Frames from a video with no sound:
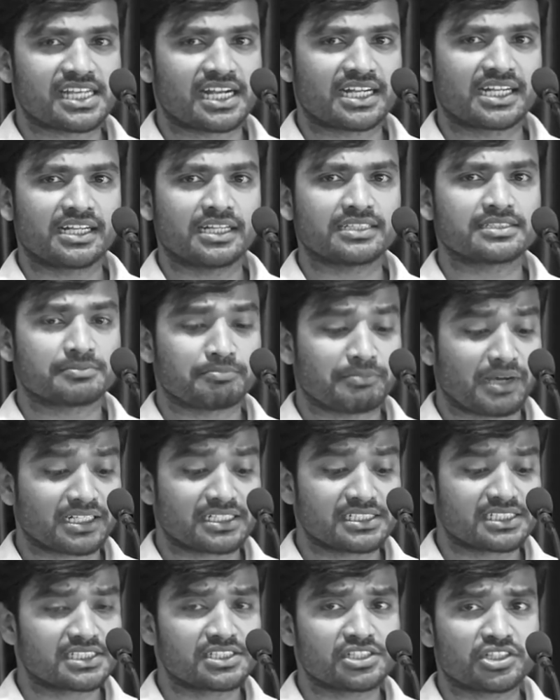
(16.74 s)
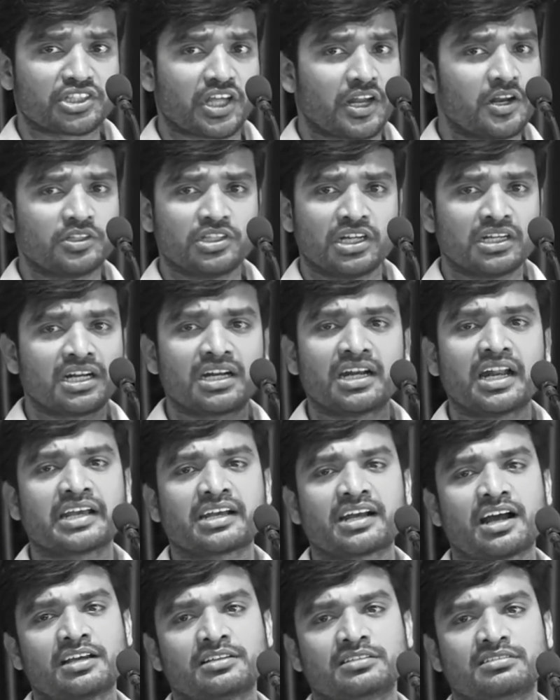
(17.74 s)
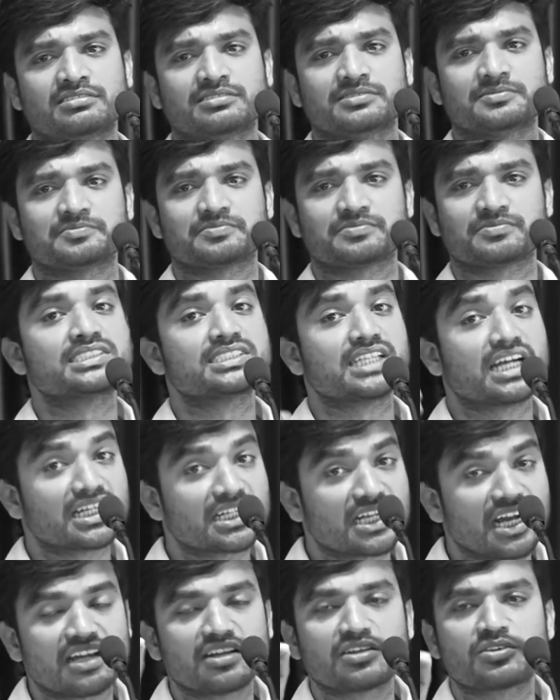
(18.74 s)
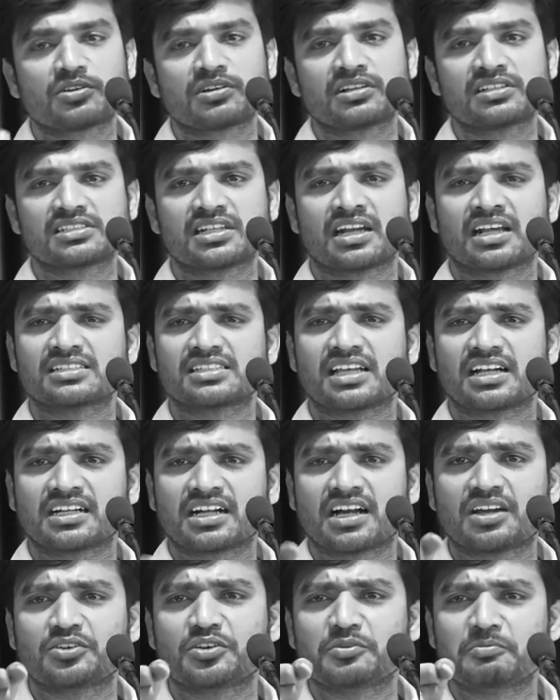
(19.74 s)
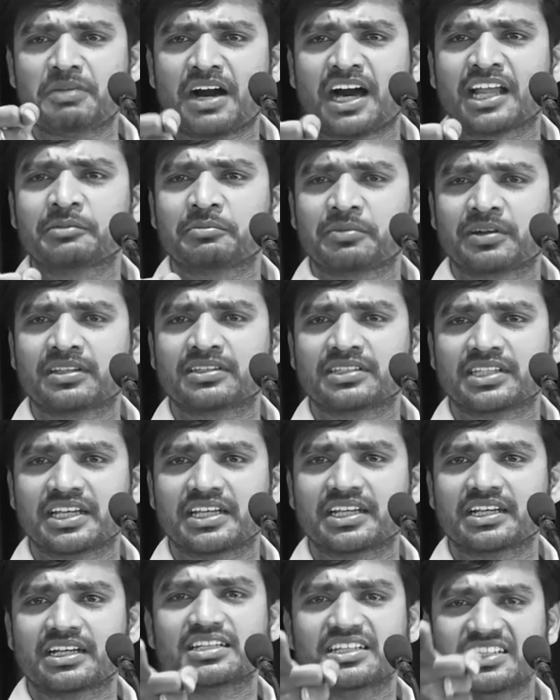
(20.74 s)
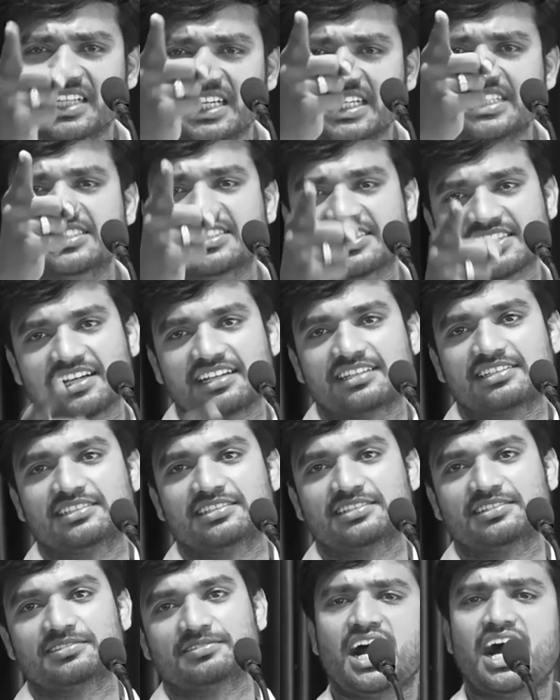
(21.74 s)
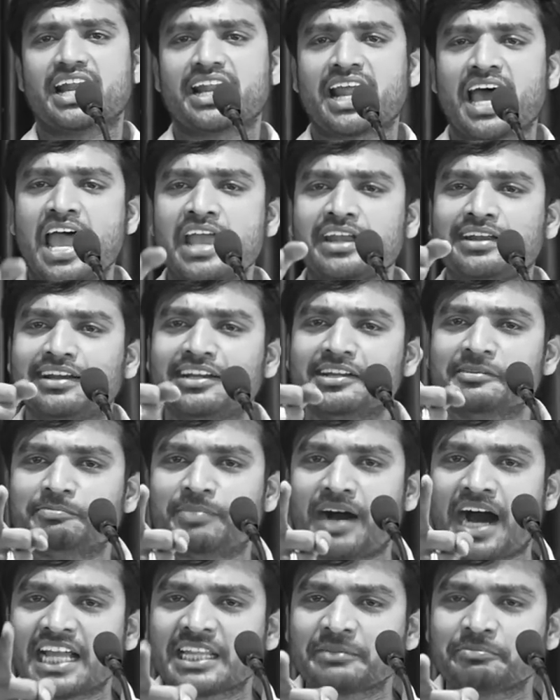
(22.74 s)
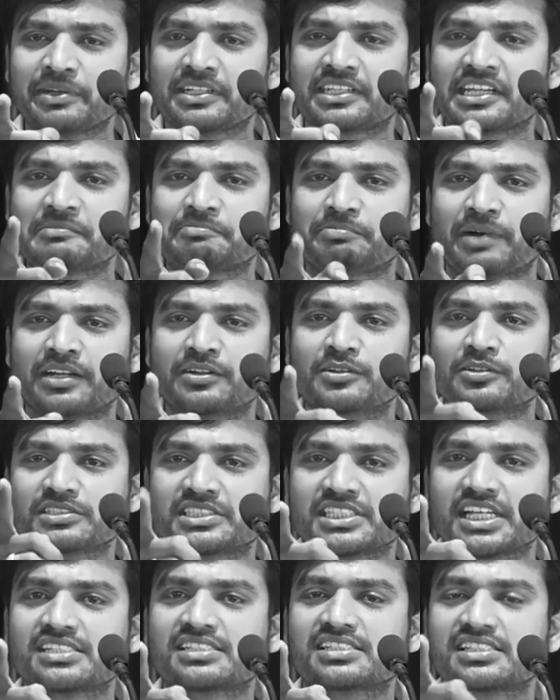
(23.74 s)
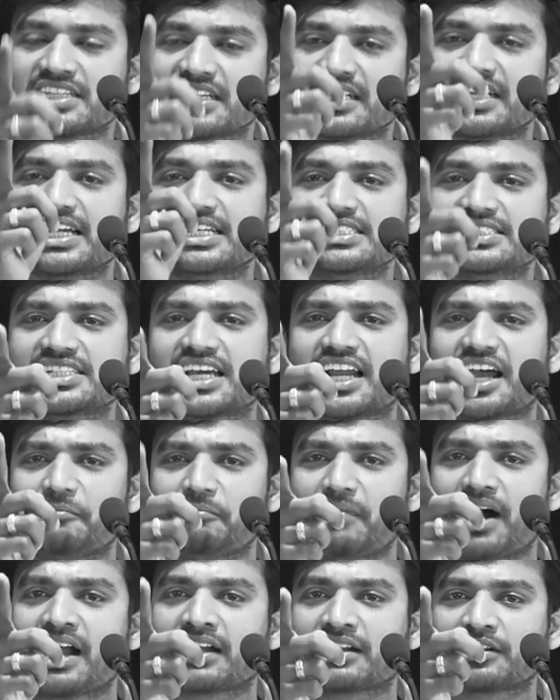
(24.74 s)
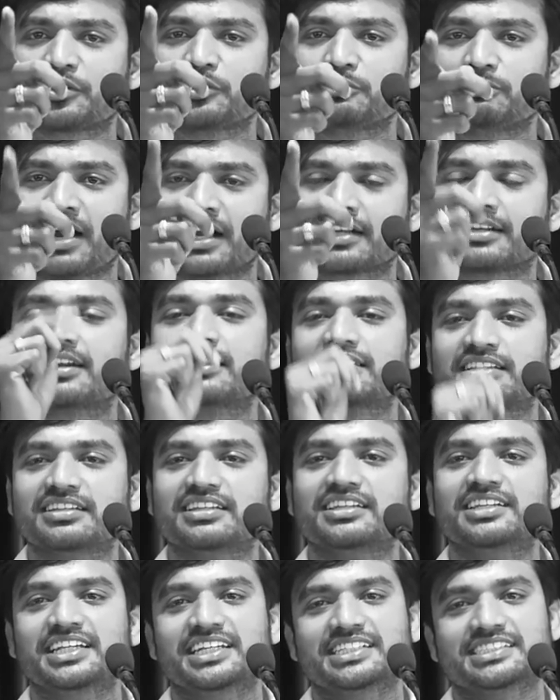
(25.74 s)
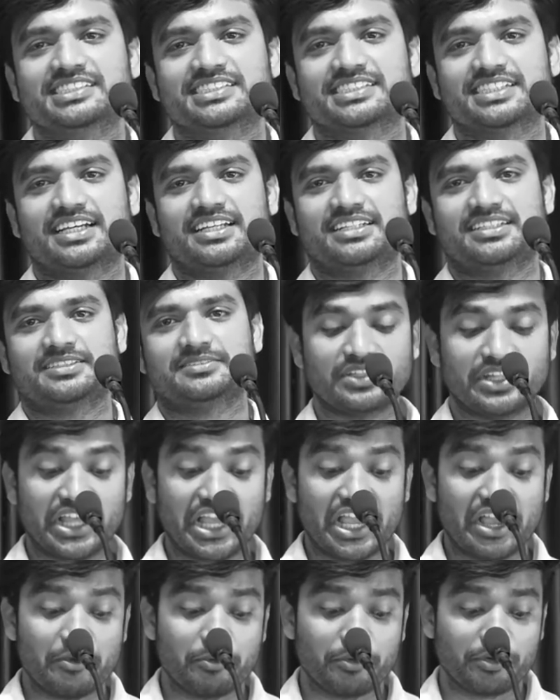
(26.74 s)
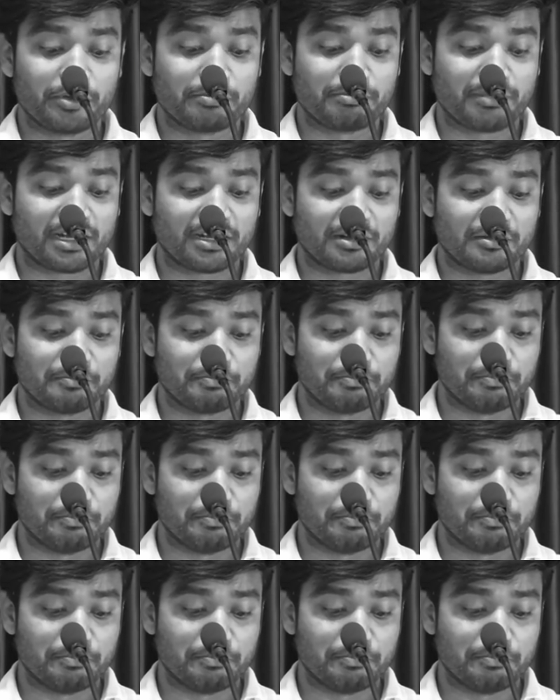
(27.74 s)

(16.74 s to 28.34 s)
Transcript: సంఘ మనకిచ్చింది తల్లిదండ్రులనే కాదు సంఘాన్ని కూడా ఇచ్చాడు ఆ సంఘాన్ని బాధ పెడితే నేనేం చేయాలి ఆ నాయకుడిని బాధ పెట్టే పన్ను చేస్తే నేనేం చేయాలి ఆ మాటలు నువ్వు మాట్లాడితే నేనేం చేయాలి దేవుడు మన